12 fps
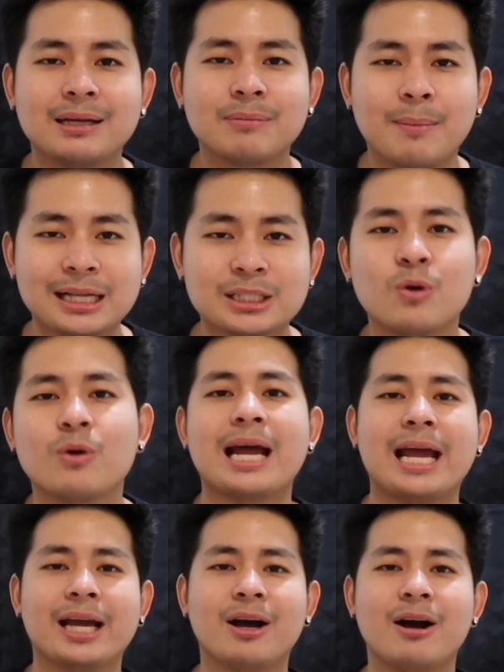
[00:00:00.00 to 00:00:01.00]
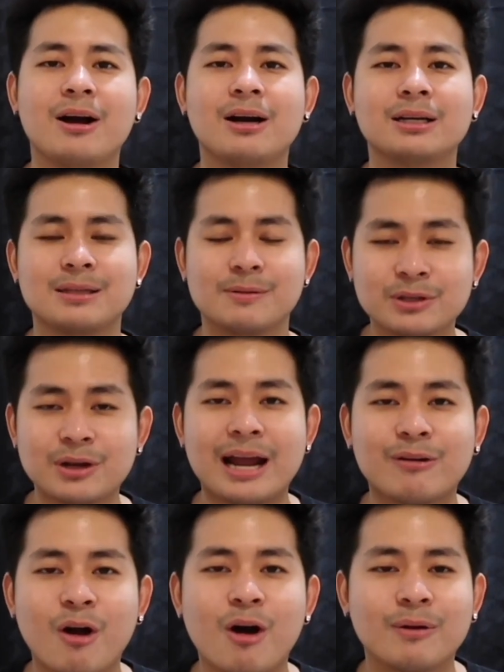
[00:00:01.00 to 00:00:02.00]
ประมาณช่วงไหนก็
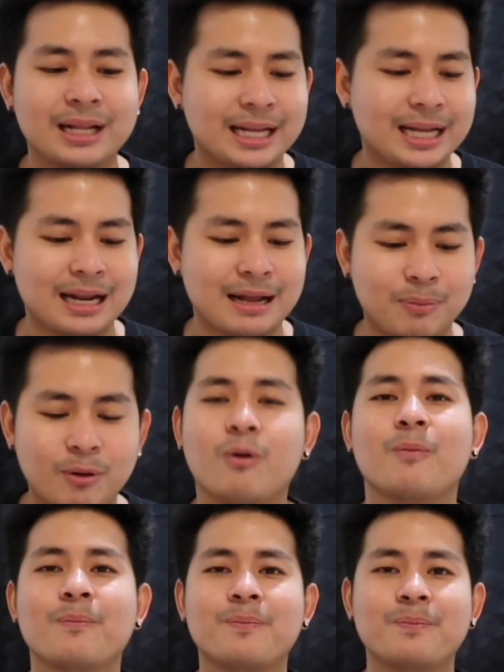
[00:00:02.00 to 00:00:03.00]
subscribe รอไว้เลยนะครับผม